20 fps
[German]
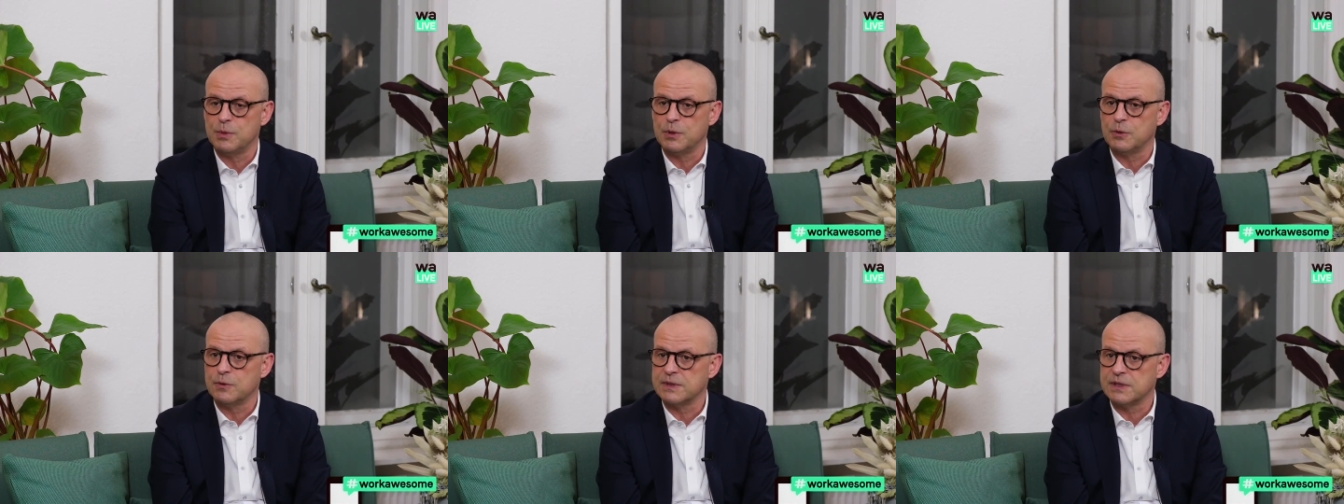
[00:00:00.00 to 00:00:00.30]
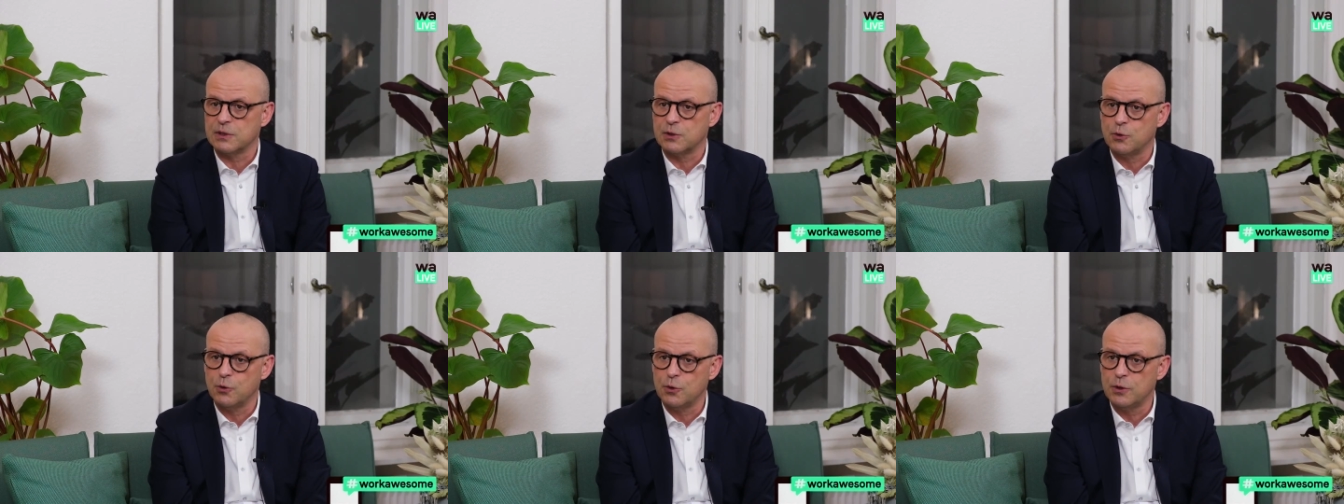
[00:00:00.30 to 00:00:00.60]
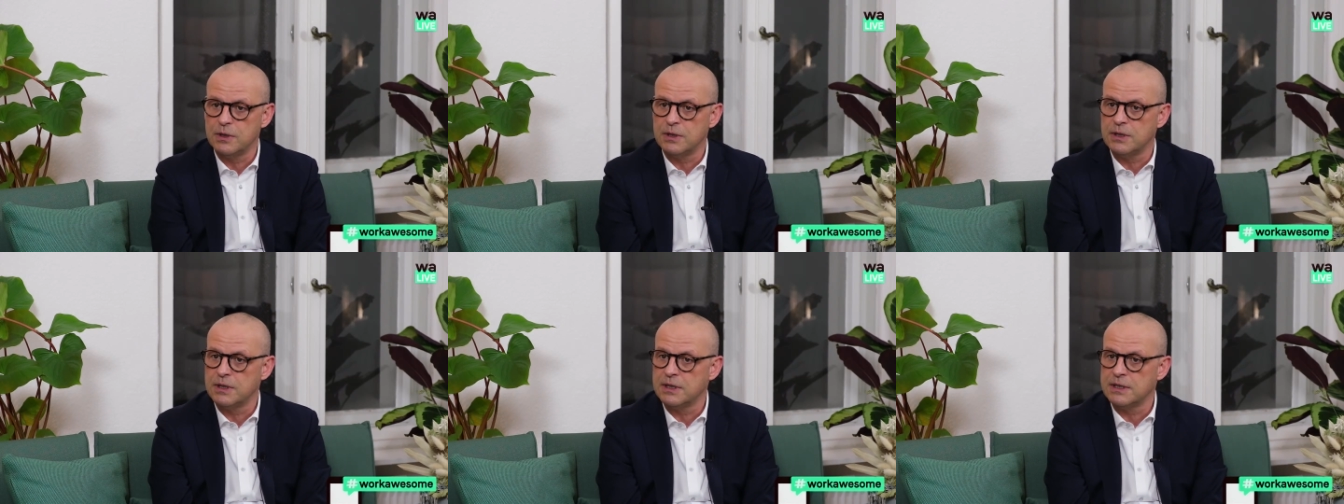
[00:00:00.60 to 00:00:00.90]
mit unseren
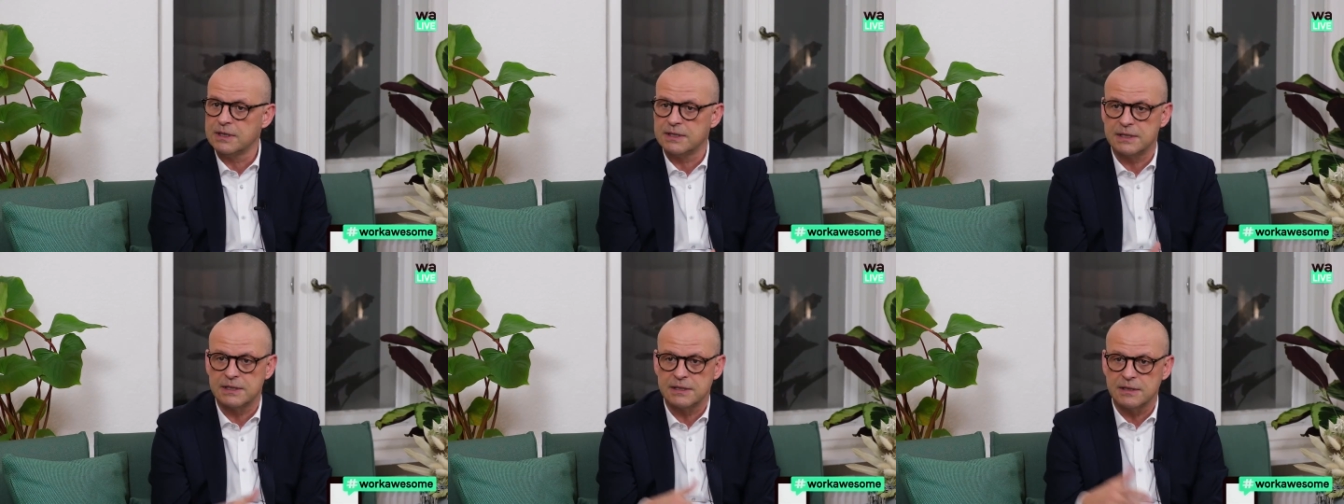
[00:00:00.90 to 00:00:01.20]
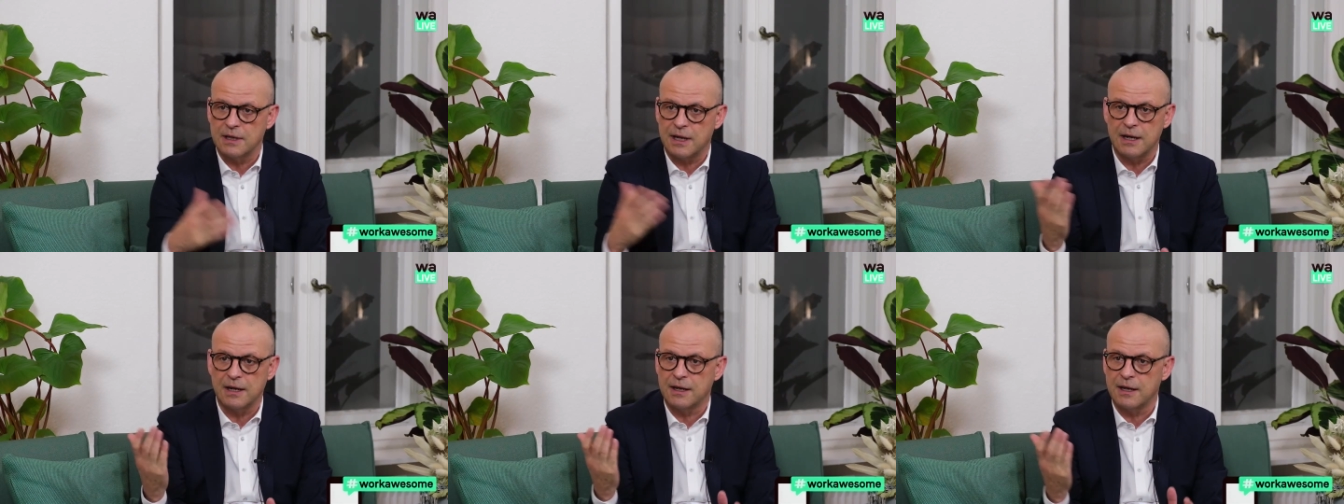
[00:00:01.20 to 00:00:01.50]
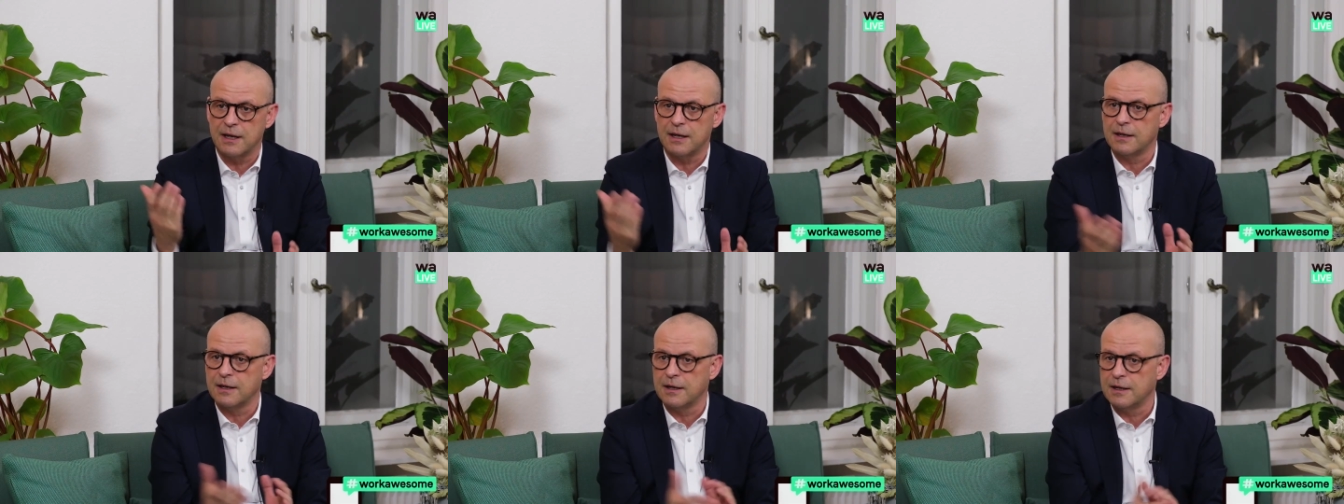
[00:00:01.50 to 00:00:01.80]
Kunden ist, alle
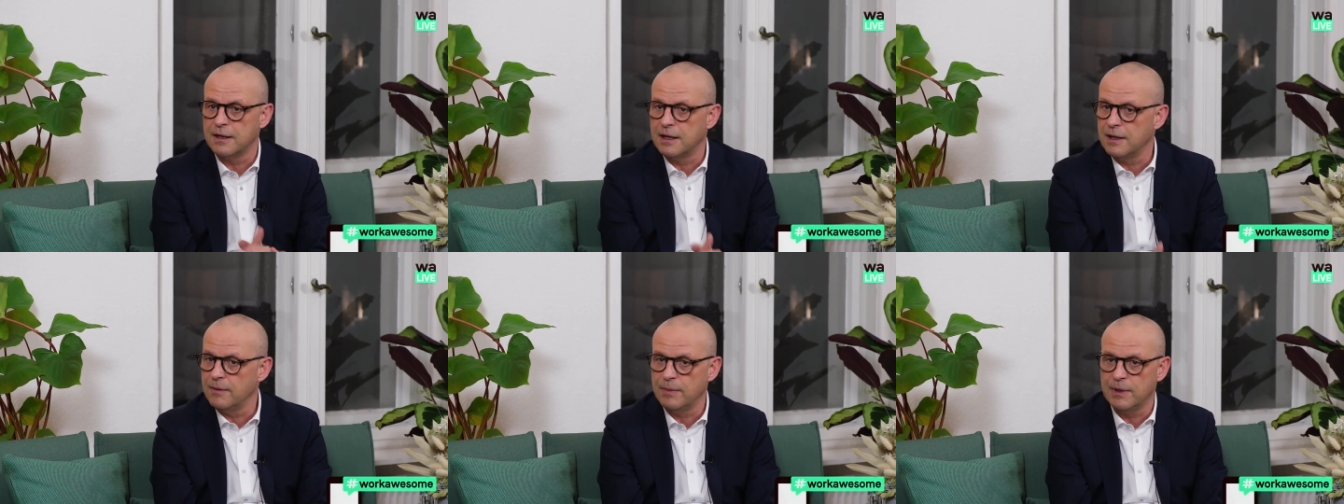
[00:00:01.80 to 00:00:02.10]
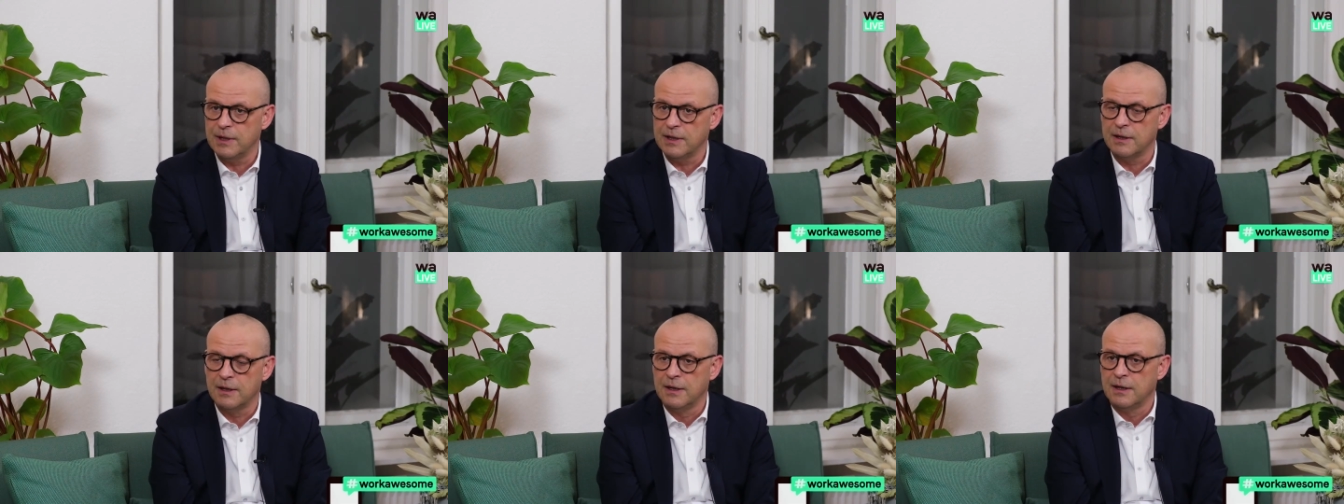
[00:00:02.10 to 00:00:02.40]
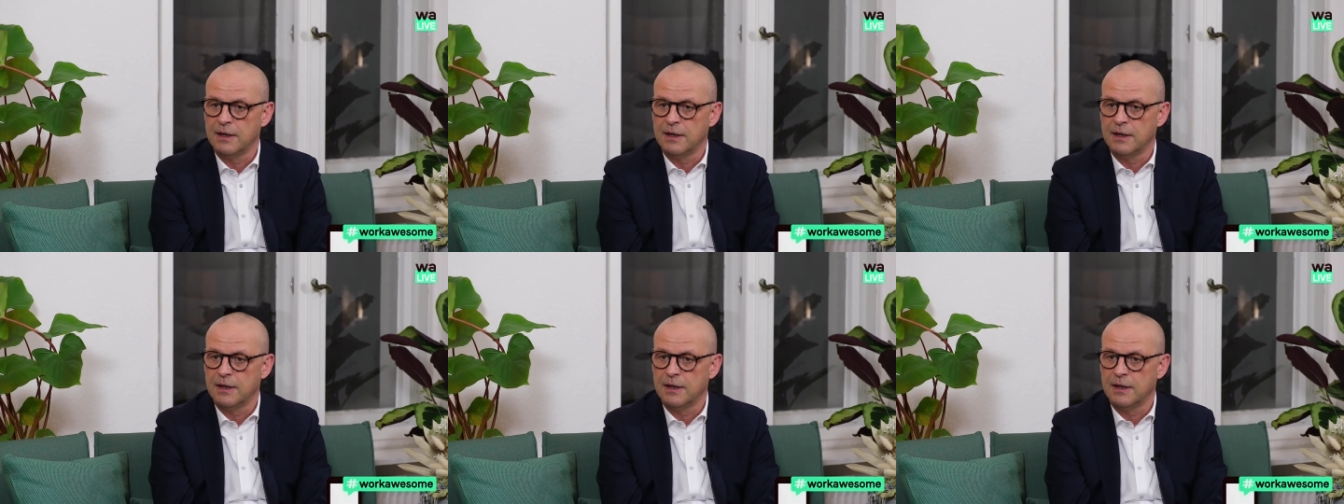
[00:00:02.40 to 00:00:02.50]
kennen den DB